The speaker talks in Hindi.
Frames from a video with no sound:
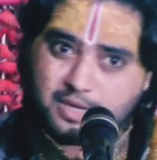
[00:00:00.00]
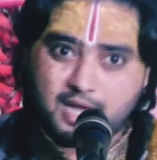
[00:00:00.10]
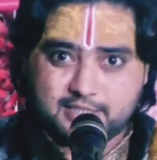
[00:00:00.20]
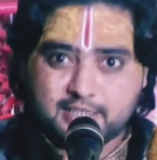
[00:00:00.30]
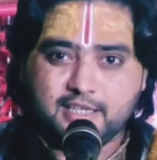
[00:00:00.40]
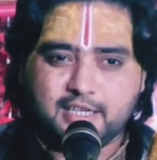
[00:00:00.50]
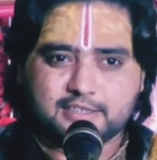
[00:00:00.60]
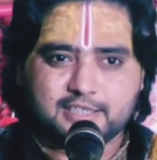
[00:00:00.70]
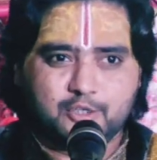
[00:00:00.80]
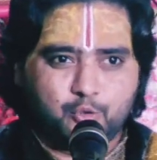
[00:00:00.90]
हंसने
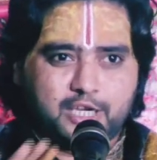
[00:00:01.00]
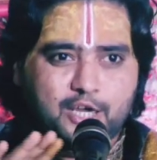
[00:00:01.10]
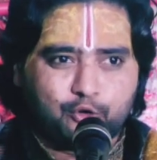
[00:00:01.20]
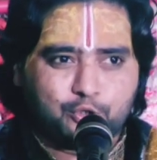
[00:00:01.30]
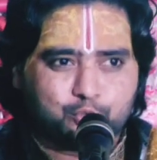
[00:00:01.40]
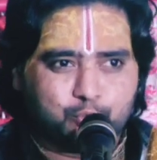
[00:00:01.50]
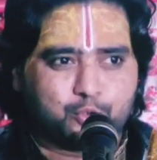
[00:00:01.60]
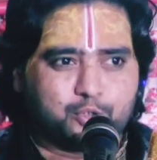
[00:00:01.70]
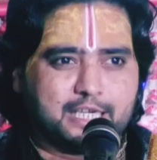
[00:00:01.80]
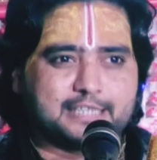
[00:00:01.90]
लगते उनका रोग दूर
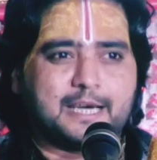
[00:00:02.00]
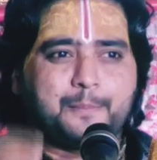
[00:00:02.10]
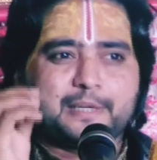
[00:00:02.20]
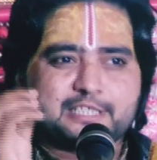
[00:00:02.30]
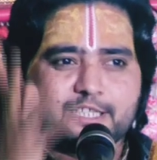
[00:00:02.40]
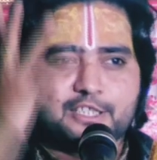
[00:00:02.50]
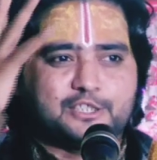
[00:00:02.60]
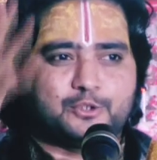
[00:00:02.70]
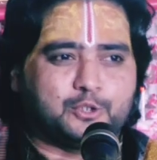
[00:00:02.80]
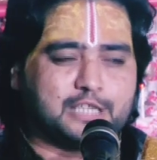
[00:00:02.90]
हो जाता
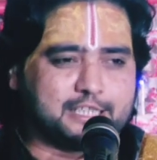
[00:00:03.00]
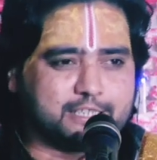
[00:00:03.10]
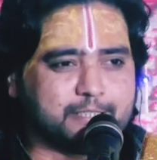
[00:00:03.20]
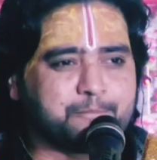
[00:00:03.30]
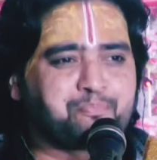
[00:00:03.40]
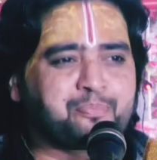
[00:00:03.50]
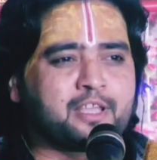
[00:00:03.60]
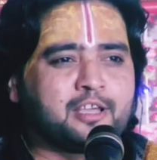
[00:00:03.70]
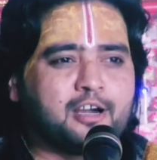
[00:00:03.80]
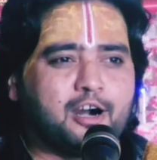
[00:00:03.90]
प्रसन्नचित हो जाते
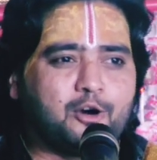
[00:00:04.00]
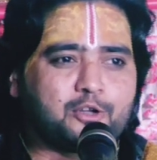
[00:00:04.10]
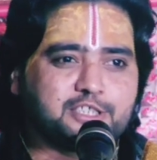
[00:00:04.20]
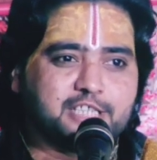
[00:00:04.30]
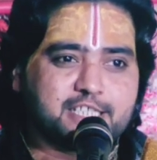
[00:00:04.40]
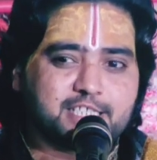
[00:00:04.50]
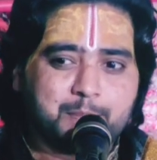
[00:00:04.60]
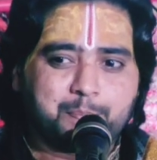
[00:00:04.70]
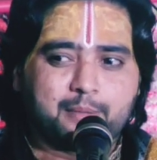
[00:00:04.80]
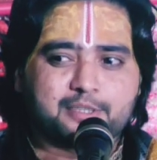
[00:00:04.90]
और जैसे ही
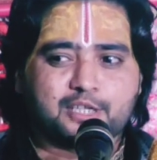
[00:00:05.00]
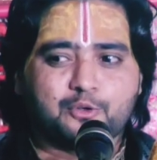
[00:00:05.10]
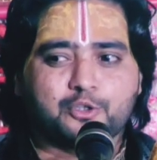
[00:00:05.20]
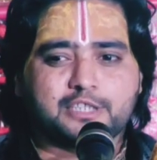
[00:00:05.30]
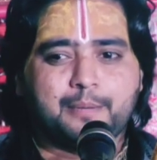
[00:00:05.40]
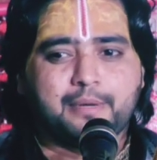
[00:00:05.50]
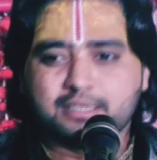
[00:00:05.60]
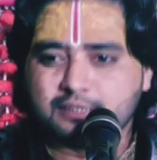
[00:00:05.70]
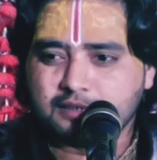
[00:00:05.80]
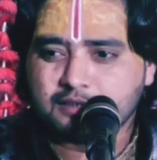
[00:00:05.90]
प्रवचन होता
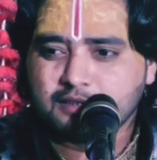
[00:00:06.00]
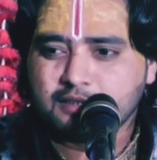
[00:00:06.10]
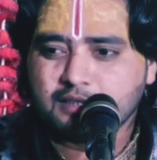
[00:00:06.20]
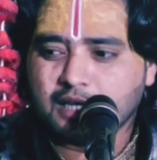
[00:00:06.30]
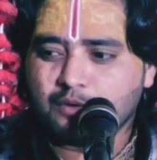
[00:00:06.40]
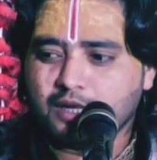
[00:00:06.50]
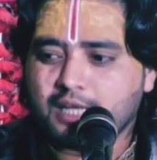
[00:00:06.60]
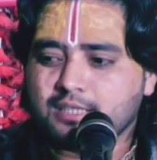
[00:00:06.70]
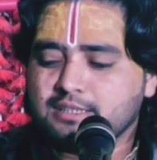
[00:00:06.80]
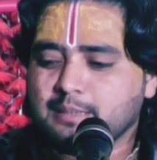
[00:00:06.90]
बंद और
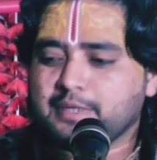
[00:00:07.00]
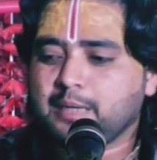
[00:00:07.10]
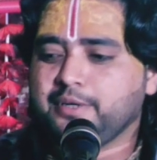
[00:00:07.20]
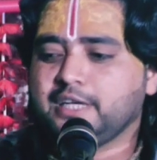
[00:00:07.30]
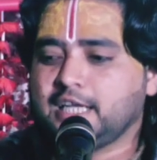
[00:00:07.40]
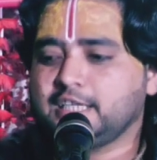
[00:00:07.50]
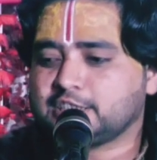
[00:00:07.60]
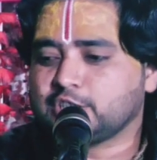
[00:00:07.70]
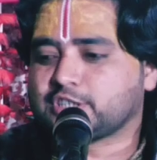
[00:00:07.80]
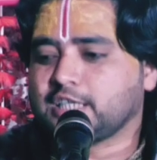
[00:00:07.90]
नारद जी अपना बीणा
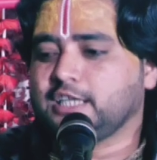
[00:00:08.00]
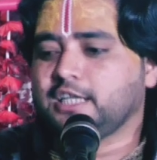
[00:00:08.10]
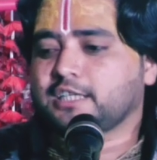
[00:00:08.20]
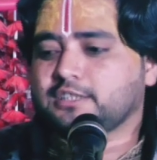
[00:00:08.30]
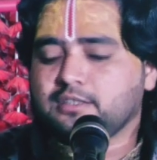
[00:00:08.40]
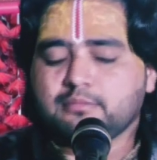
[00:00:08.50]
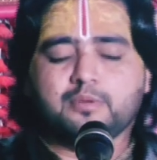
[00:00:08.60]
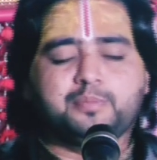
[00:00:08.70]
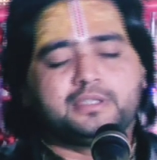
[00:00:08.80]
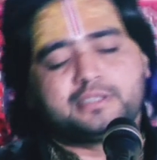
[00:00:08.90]
लेते चलने लगते वो
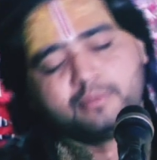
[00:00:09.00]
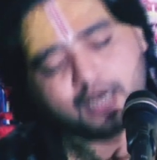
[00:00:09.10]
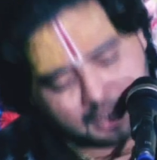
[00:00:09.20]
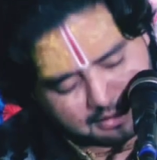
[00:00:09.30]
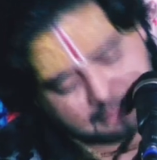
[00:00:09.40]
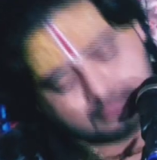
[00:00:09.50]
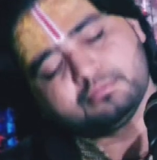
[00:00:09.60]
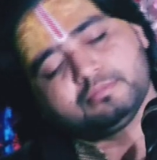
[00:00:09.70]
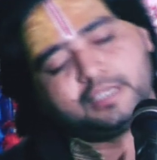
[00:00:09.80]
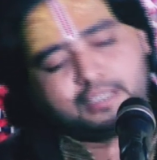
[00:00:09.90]
फिर से महाराज
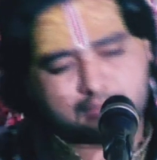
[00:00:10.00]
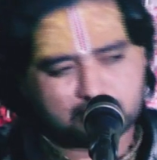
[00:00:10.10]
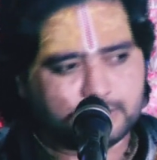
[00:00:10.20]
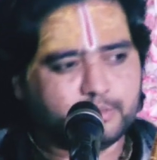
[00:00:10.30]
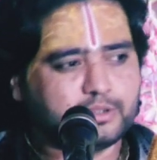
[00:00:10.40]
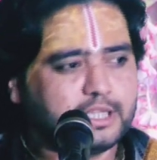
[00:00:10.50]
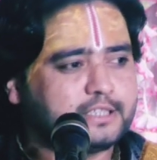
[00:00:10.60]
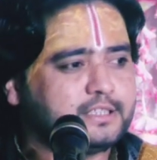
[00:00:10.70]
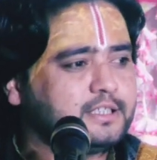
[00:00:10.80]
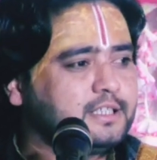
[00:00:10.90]
वही स्थिति में हो
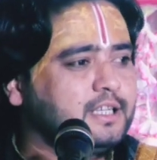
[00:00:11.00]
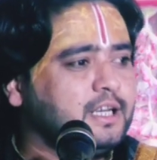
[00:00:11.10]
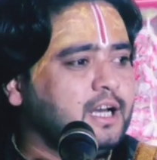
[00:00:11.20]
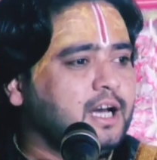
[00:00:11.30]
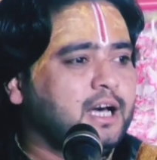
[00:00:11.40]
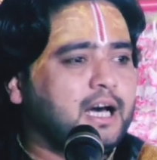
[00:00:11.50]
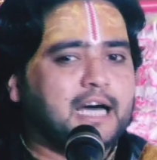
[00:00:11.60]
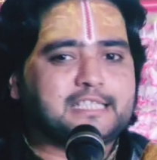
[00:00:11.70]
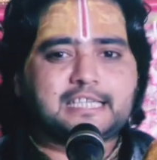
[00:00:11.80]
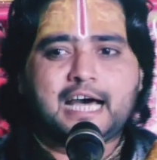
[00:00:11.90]
जाते
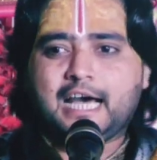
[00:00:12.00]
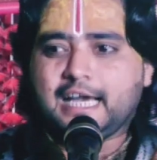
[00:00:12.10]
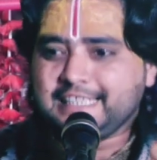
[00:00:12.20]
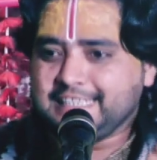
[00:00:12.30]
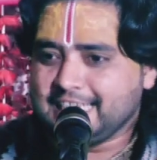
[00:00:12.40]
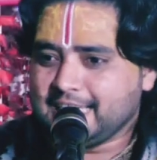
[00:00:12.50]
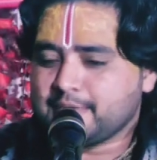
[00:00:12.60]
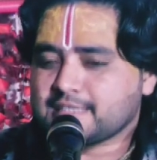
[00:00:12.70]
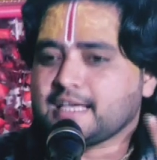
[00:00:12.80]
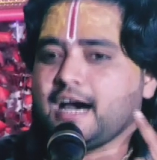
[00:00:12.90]
अच्छा ये
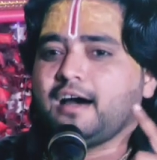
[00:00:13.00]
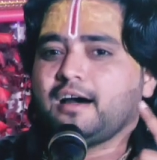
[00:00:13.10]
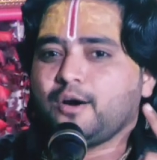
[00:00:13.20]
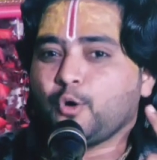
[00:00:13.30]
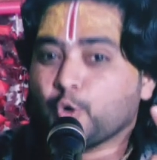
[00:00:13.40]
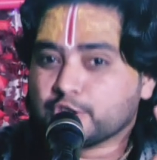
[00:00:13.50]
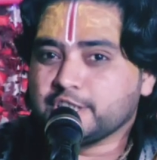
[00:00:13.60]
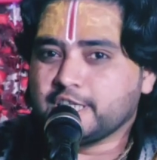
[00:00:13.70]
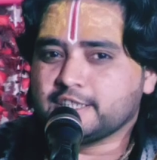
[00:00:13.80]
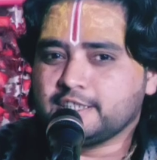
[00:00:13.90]
अवस्था
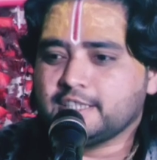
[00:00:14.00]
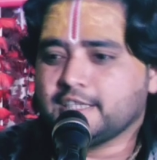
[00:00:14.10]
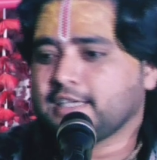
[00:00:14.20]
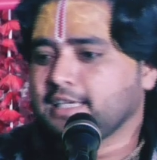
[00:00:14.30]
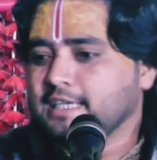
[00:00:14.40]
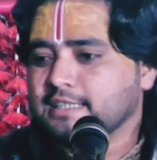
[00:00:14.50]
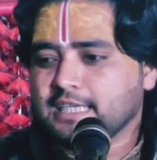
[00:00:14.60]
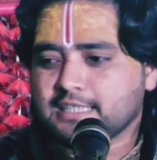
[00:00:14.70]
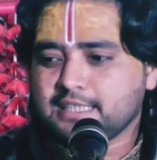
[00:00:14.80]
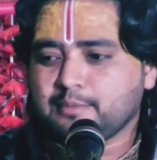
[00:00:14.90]
होती रहती है
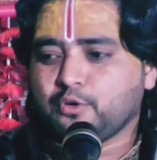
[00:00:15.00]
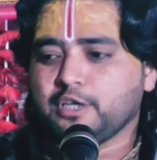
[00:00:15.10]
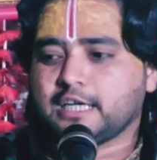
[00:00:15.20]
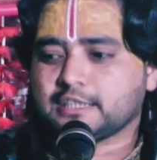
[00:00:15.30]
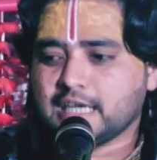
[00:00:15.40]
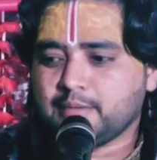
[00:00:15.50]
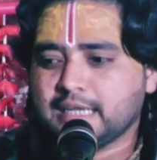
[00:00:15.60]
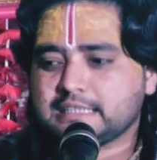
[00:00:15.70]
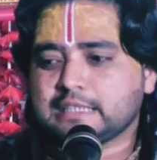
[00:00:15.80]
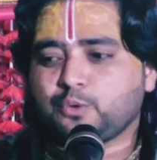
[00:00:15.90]
जैसे जब कोई
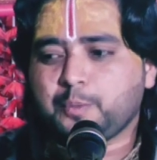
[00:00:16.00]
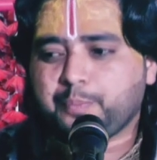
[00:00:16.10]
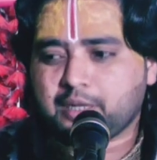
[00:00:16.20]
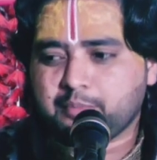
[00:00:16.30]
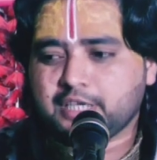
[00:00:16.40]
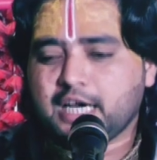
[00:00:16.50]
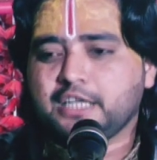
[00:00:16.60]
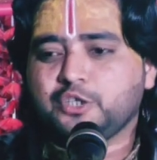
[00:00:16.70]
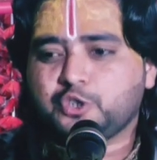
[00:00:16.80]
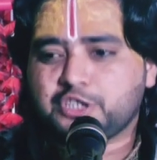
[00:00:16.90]
कथावाचक कोई परम
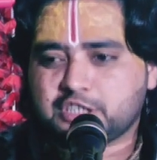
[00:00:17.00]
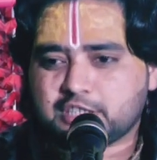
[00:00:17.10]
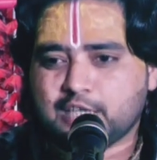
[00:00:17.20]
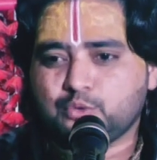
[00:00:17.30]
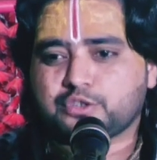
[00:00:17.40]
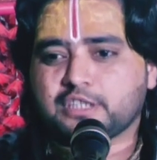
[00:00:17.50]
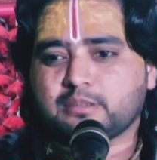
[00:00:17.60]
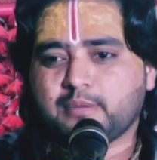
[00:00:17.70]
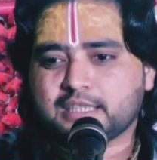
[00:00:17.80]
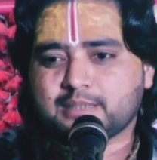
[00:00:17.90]
ज्ञानी किसी साधु संत
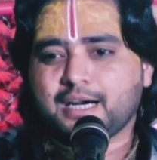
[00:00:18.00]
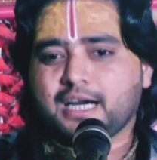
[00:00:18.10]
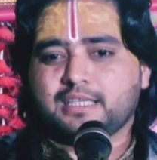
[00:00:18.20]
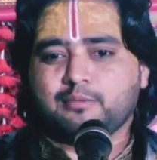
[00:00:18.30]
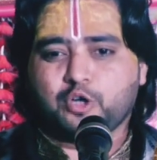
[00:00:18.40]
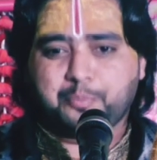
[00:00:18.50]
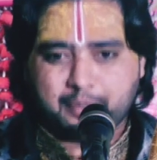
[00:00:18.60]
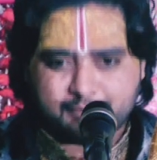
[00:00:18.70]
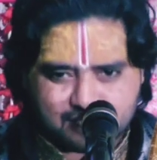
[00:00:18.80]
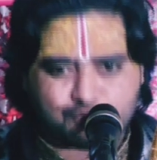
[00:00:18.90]
महात्मा का जब कोई
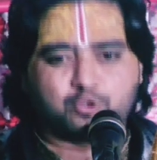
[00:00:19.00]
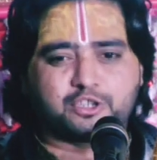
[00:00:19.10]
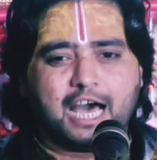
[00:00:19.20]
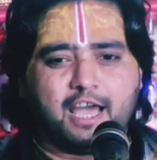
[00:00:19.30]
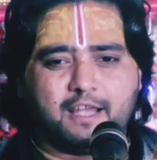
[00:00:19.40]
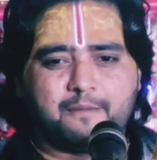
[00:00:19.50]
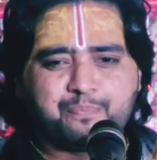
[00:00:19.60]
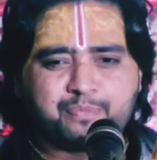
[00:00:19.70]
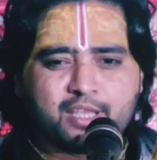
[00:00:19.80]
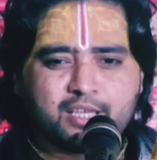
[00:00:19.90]
प्रवचन सुनता है
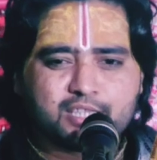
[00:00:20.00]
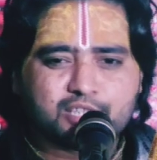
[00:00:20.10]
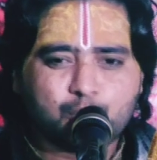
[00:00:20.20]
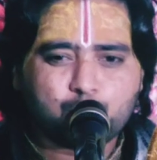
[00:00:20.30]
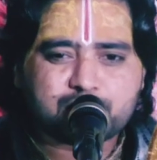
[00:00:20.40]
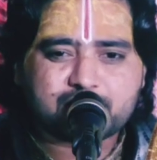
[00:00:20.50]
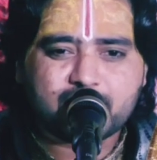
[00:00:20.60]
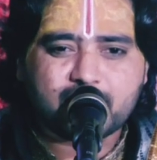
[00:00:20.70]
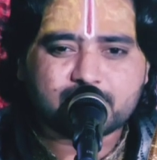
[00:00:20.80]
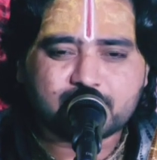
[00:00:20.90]
तो उसके
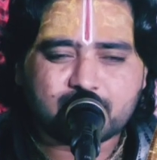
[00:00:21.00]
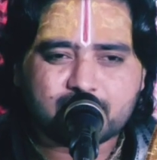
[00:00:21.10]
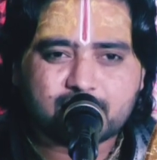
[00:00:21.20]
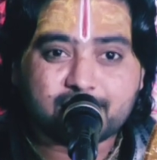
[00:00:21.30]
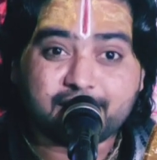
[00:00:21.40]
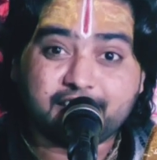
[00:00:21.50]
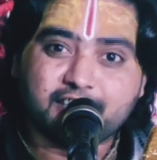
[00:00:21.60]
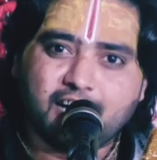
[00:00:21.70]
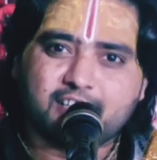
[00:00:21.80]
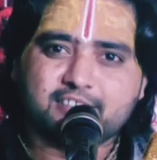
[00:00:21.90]
अंदर
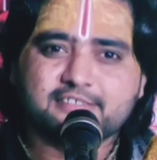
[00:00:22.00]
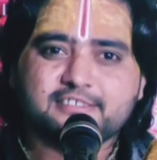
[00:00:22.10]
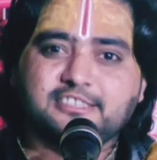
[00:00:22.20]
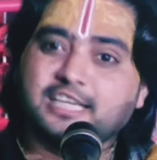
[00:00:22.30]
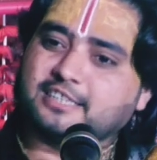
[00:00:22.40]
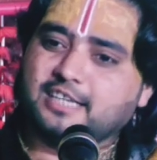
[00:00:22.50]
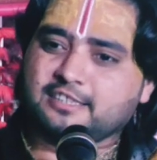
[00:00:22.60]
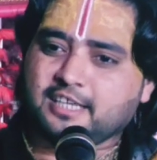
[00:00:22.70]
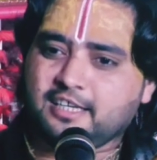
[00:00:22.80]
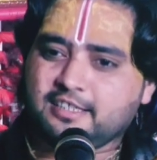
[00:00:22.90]
ज्ञान जग
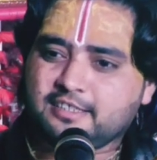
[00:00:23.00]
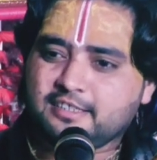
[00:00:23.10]
जाता है